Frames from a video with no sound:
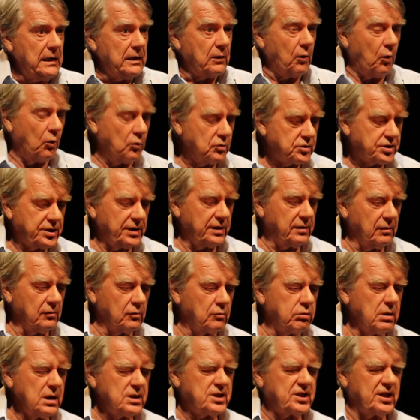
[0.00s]
Rongé
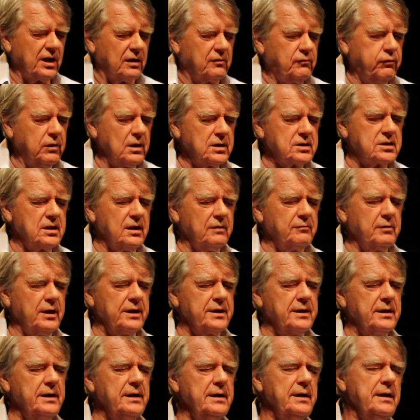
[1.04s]
d'angoisse chaque fois que je la
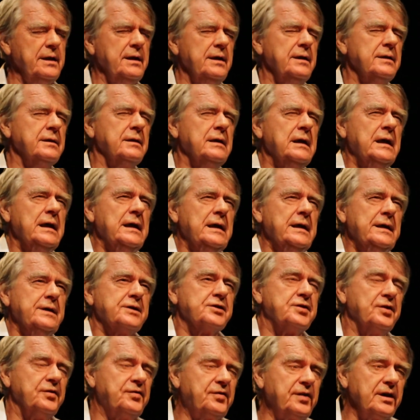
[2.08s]
voyais,
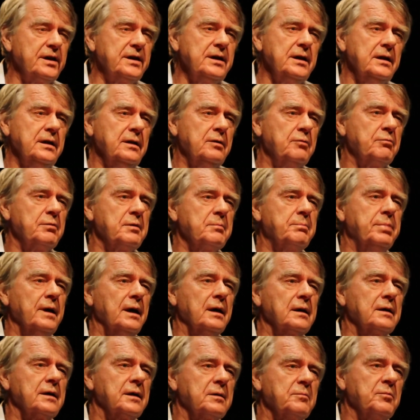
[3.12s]
j'essayais de lui
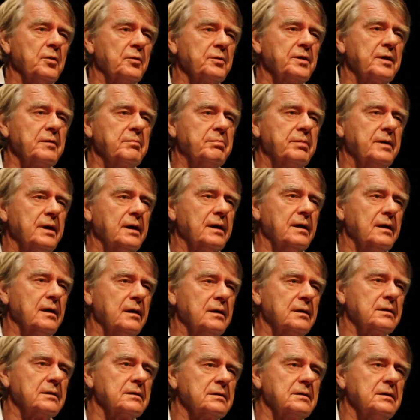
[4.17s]
parler de mon
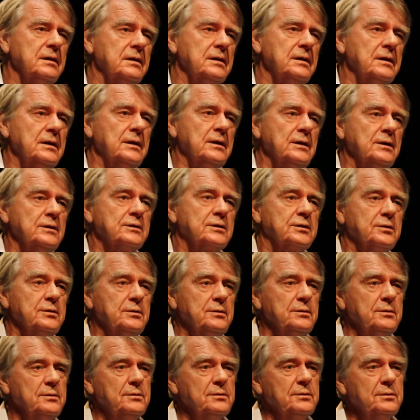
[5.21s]
départ.
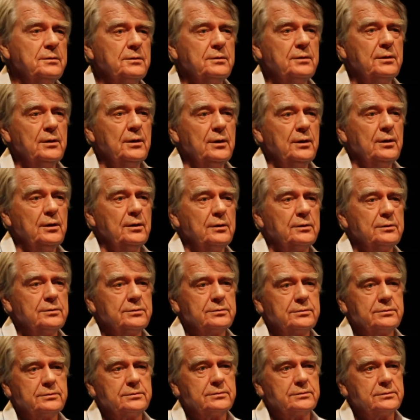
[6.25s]
Je ne euh,
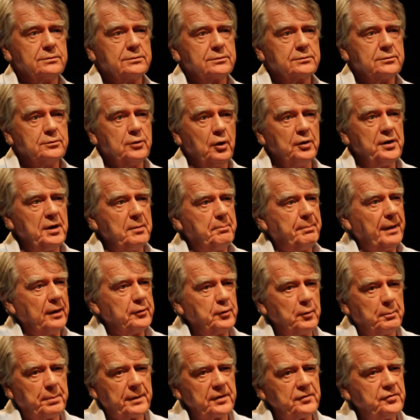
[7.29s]
donnais pas
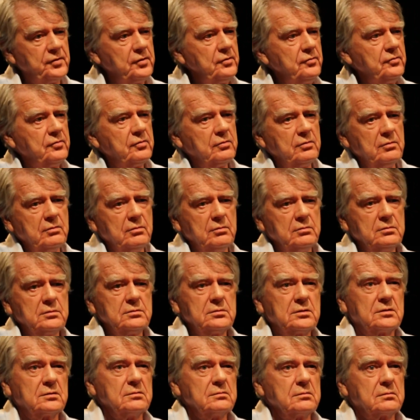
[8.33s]
de
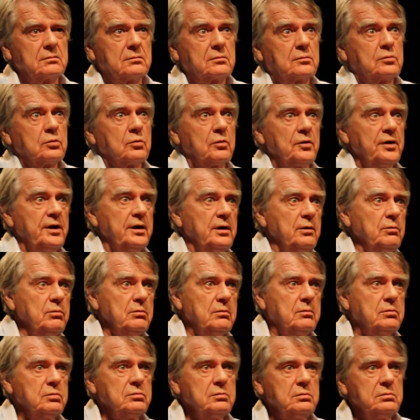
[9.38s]
précision, je tournais
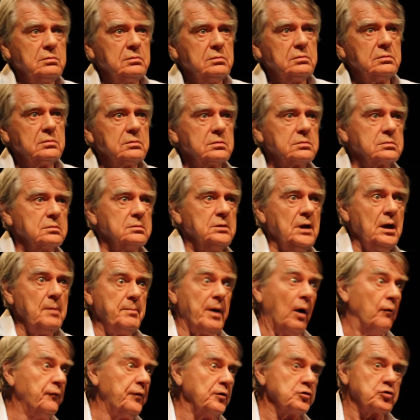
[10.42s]
autour,
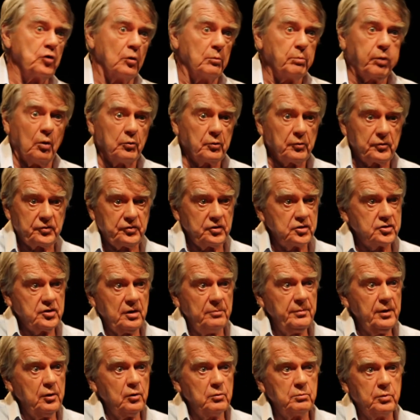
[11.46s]
mais enfin je ne prononçais
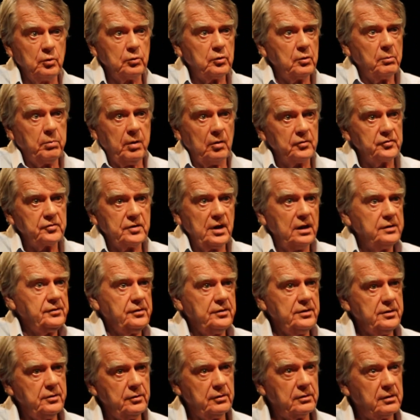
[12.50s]
jamais le mot de
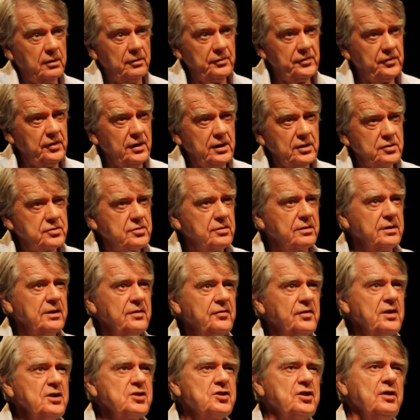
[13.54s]
prostate ni de cancer, je
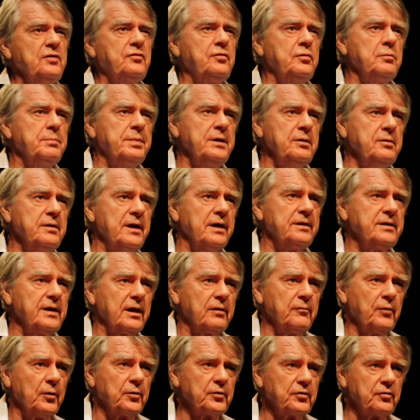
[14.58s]
disais j'ai subi une
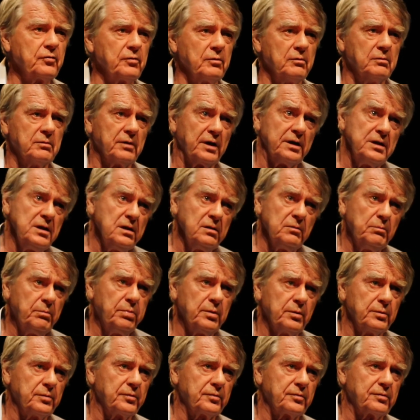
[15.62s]
intervention, rien de
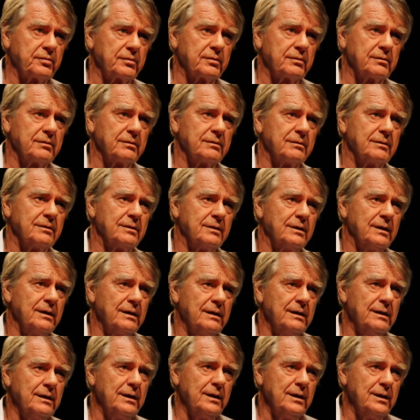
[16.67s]
plus.
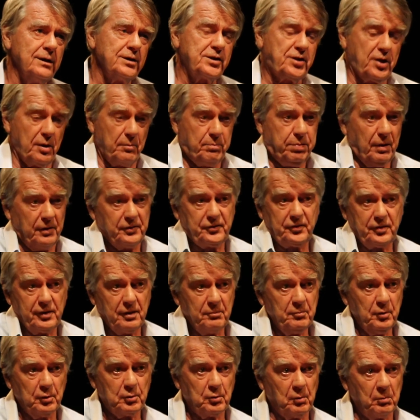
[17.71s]
Je ne sais pas si
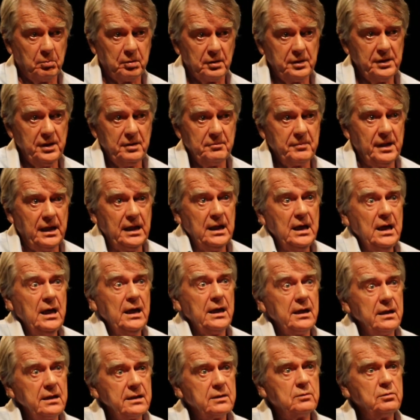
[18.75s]
elle me comprenait, mais
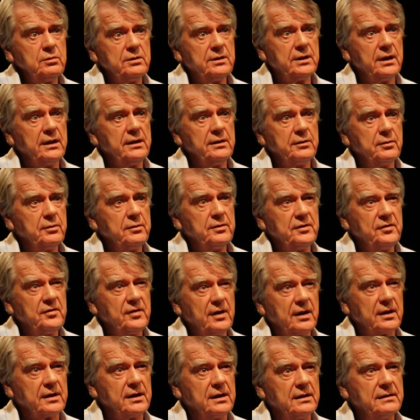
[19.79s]
elle écoutait, elle ne
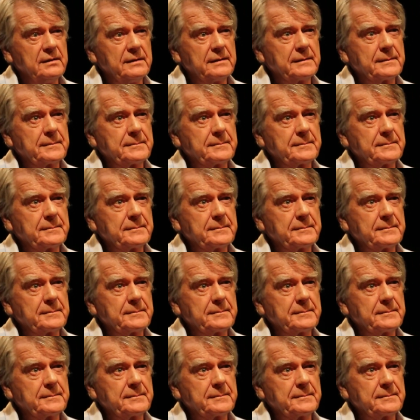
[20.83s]
disait rien.